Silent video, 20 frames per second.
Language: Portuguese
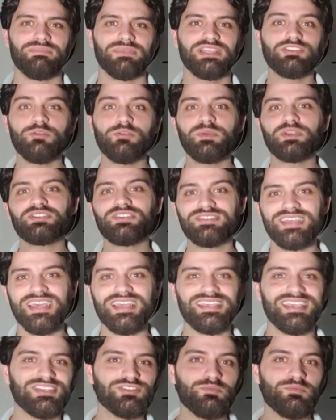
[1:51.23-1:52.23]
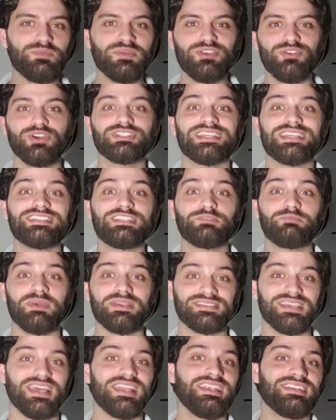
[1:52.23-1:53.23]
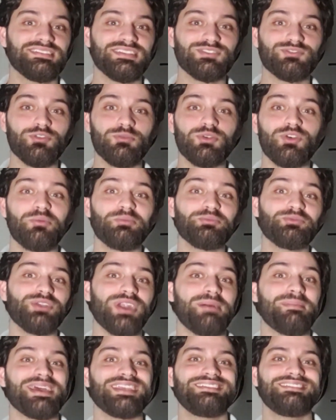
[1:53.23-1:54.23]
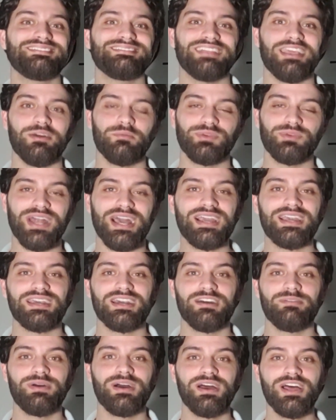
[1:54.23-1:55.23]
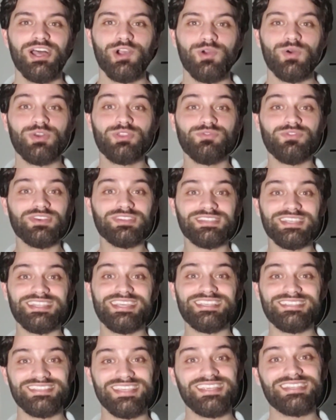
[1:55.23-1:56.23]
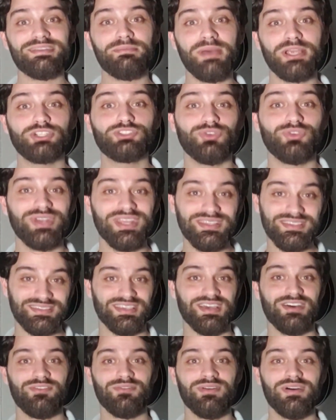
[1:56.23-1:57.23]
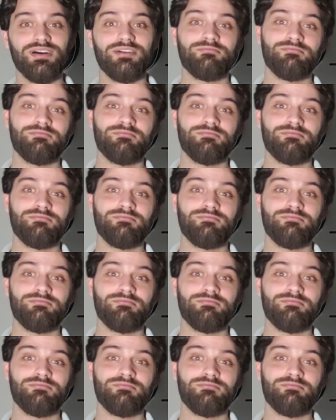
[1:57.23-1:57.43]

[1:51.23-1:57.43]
Então eu pesquisei aqui as opiniões das especialistas sobre como durar mais tempo na cama quando você deseja mais conexão,